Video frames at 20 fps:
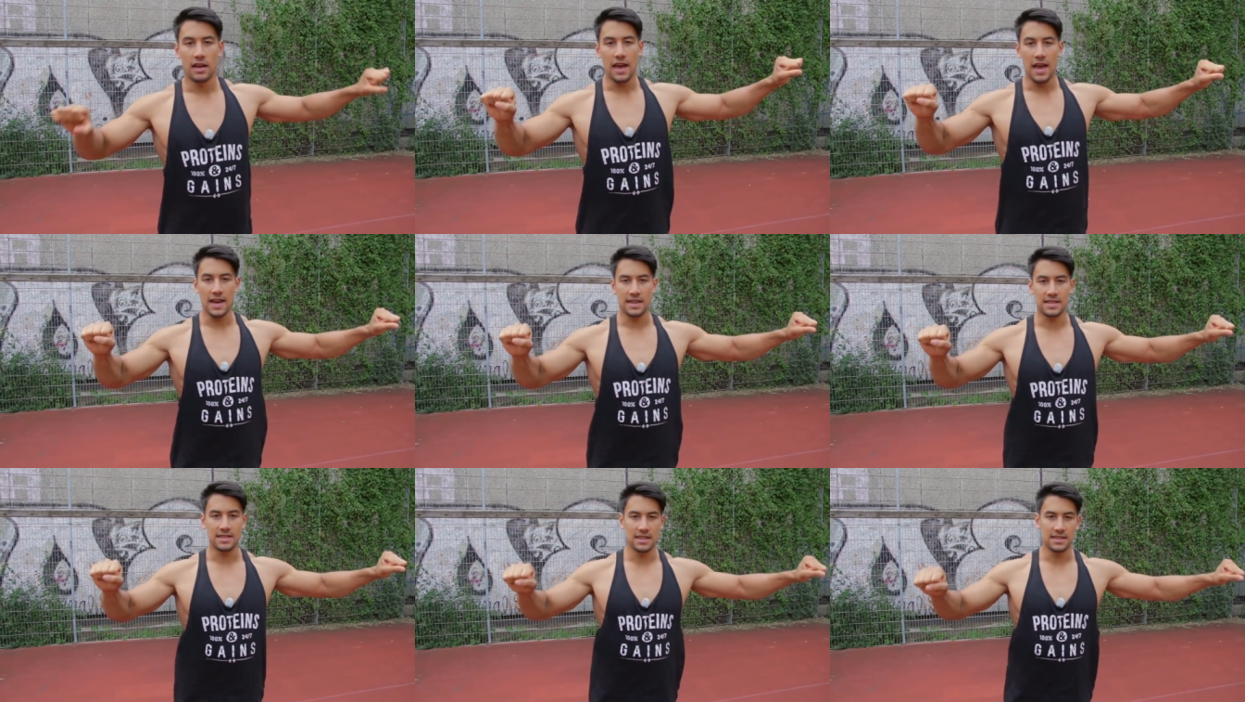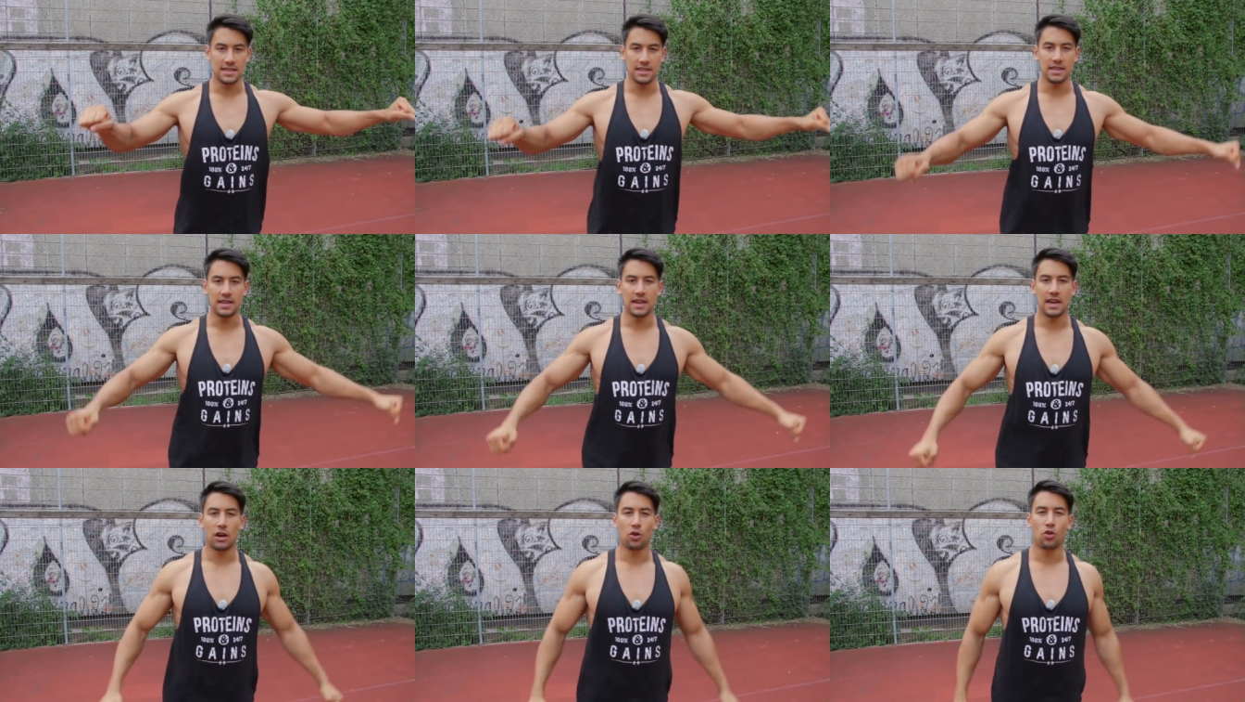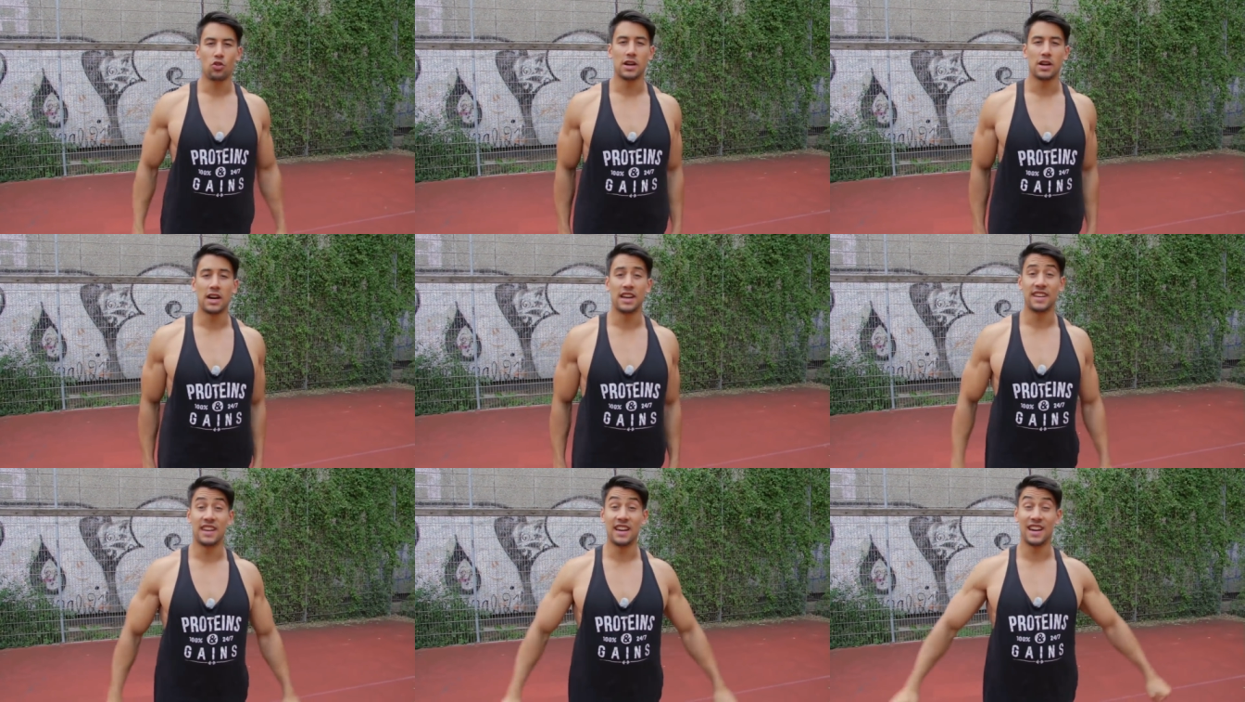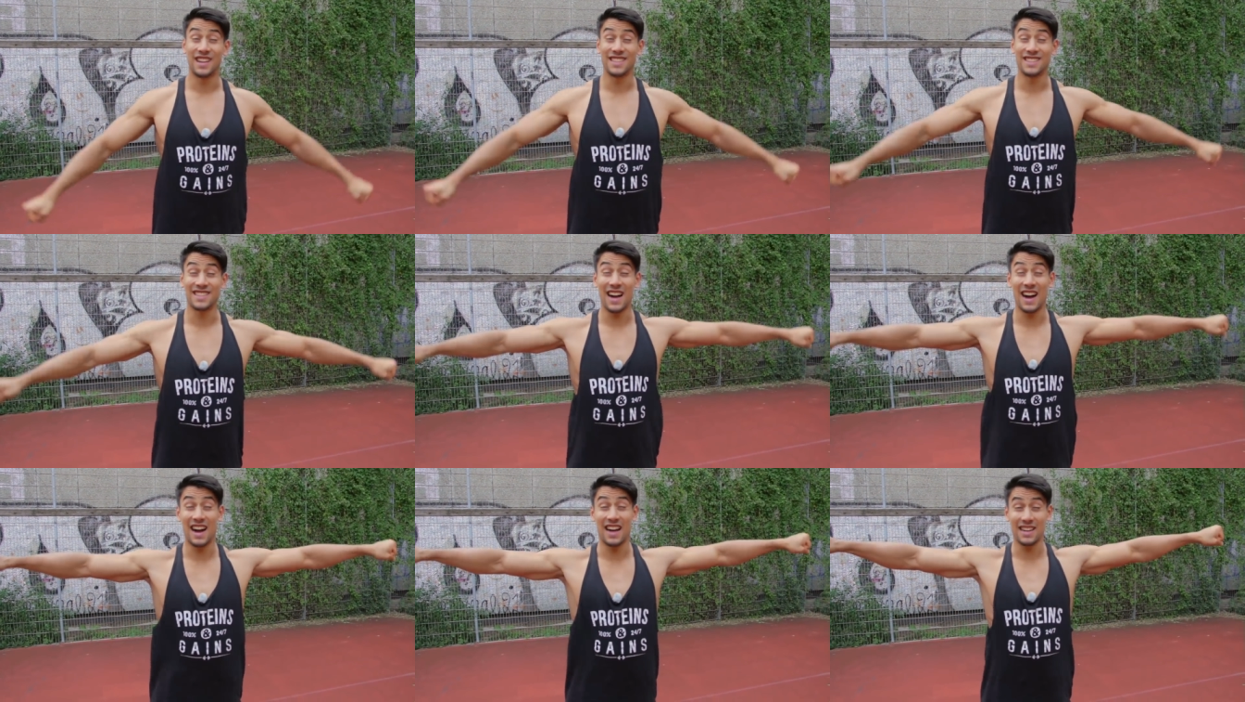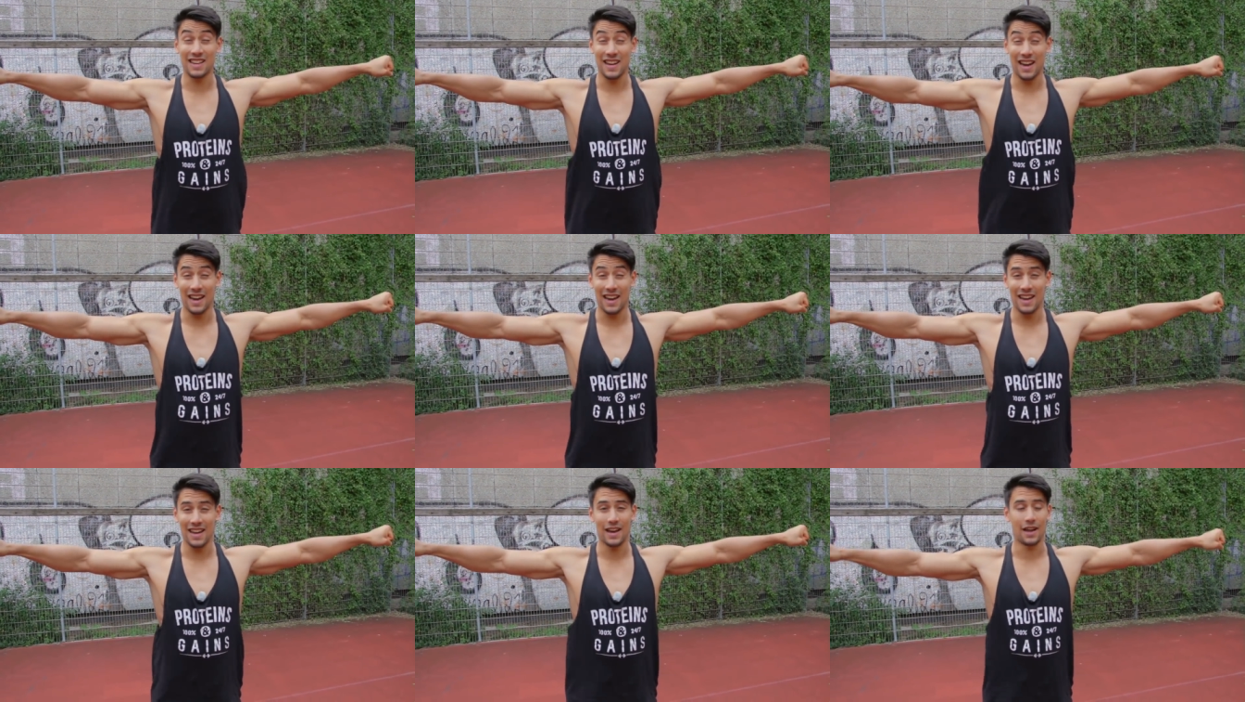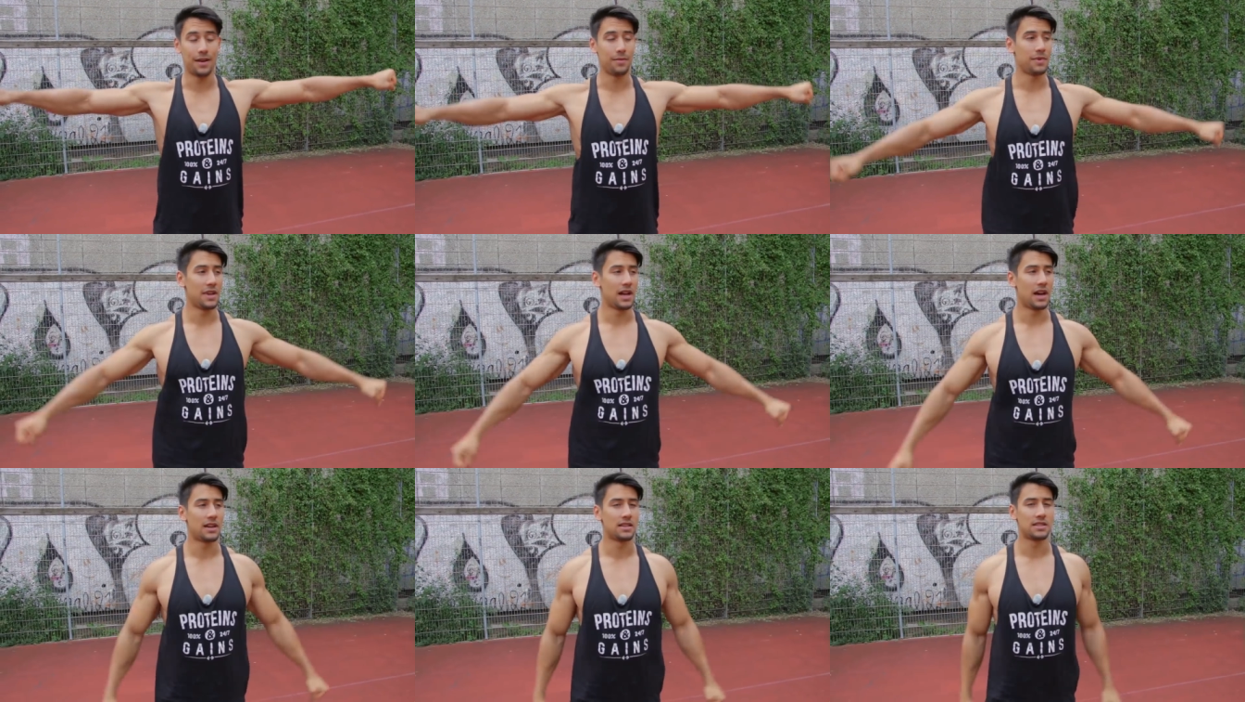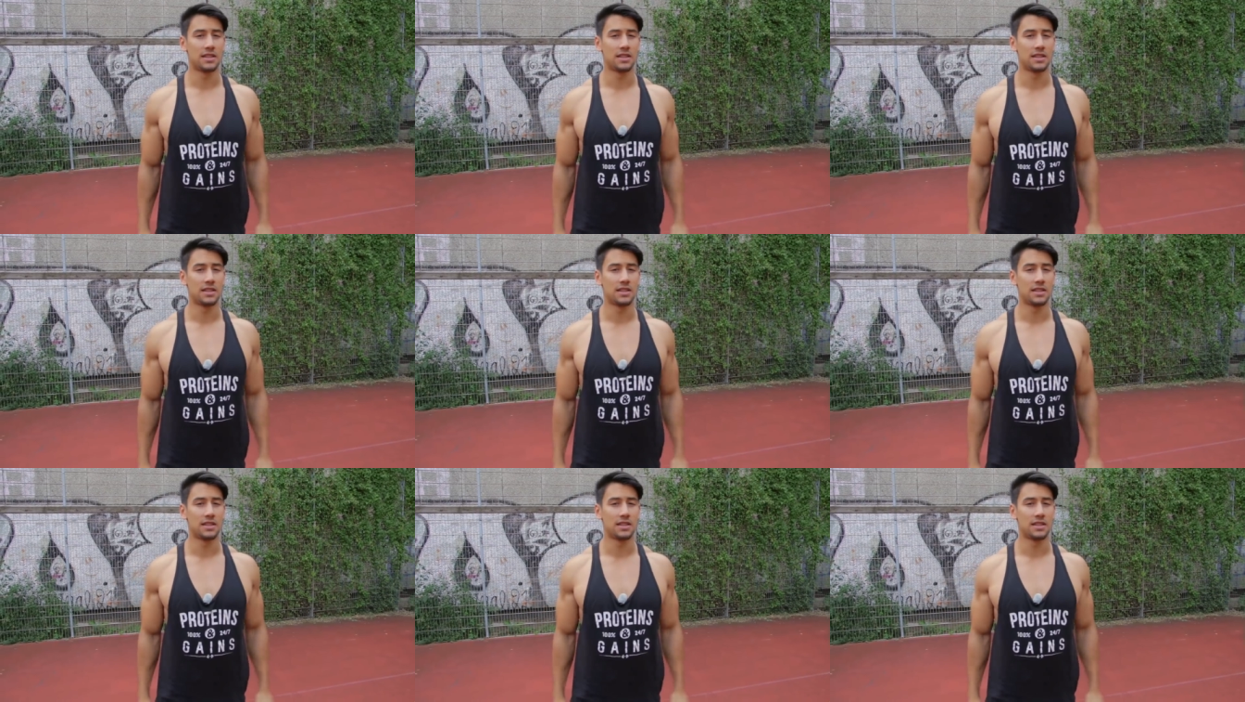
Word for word: exercise ini dilakukan dengan tangan kalian ya.